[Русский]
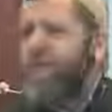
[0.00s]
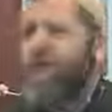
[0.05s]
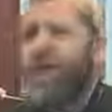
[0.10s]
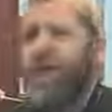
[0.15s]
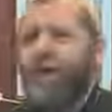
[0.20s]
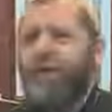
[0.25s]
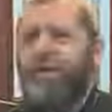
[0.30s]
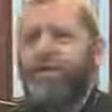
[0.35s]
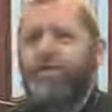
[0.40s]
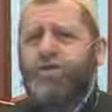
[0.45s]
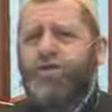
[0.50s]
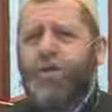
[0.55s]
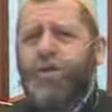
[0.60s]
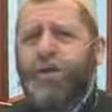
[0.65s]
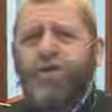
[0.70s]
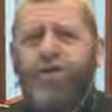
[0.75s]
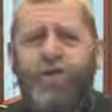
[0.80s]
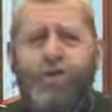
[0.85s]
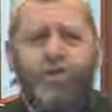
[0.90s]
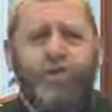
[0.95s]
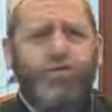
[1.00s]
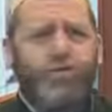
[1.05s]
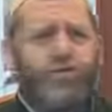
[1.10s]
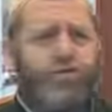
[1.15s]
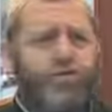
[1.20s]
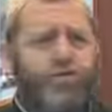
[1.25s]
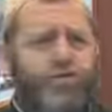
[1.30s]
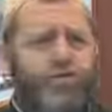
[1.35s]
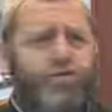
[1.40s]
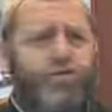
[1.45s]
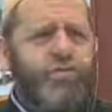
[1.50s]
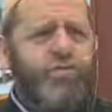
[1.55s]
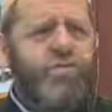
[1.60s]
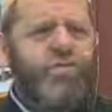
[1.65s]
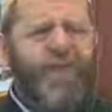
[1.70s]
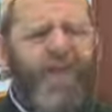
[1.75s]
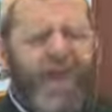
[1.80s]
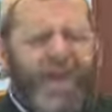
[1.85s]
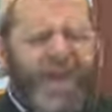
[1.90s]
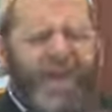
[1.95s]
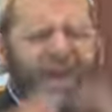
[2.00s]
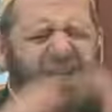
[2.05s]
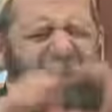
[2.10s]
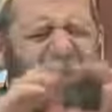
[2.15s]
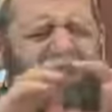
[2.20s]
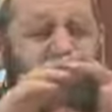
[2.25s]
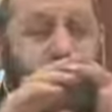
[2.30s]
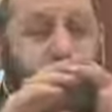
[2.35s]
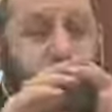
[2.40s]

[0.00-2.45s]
богатого человека, у которого были миллиарды